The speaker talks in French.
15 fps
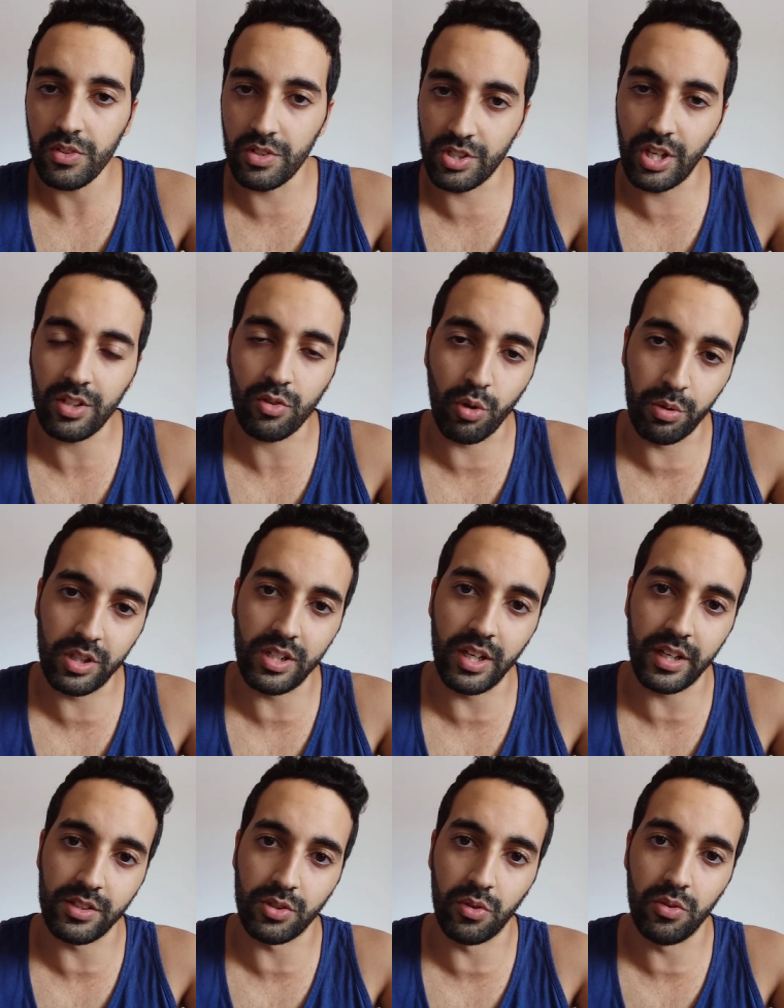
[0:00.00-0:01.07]
Déjà, connaître
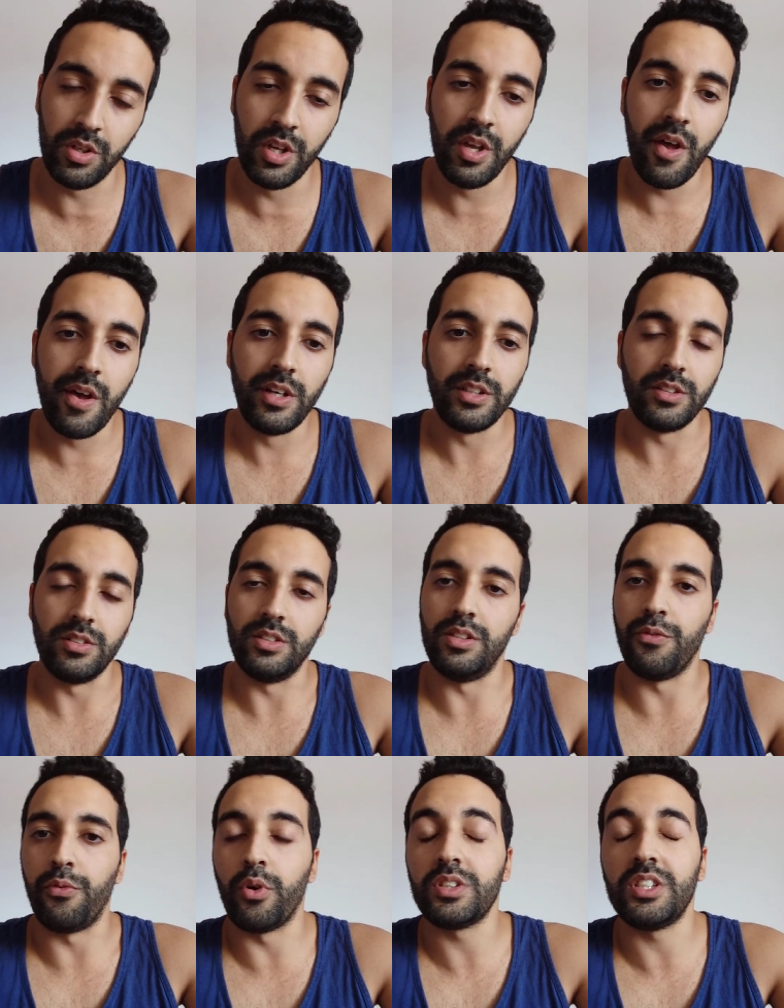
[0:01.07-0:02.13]
les raisons.
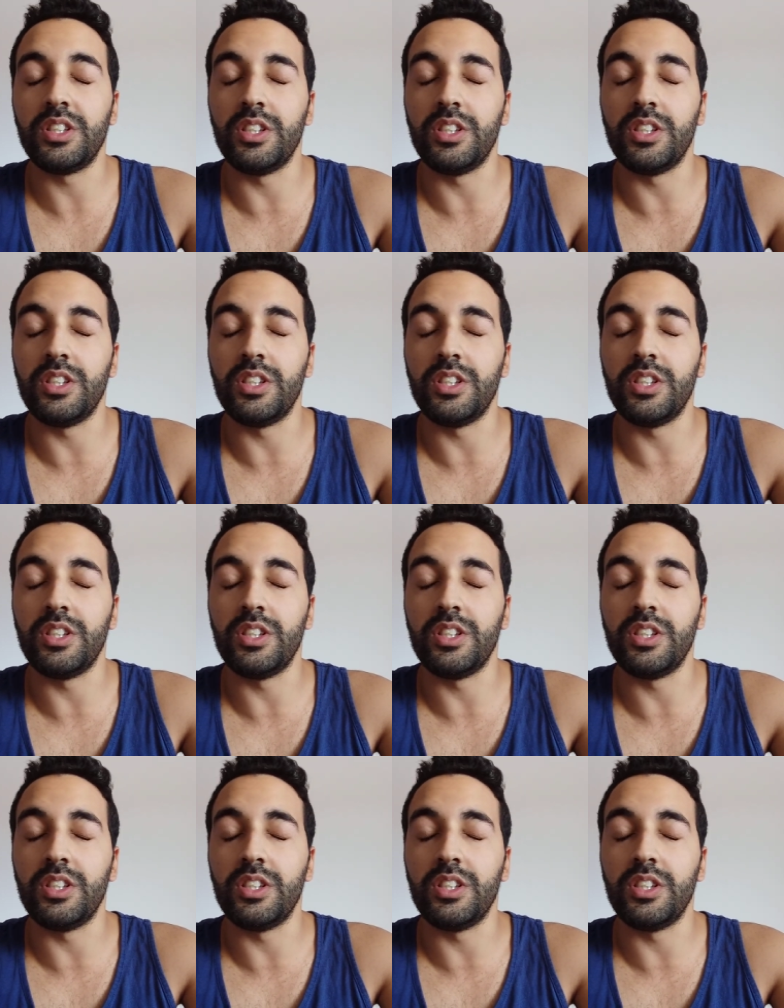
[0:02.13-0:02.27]
Des fois,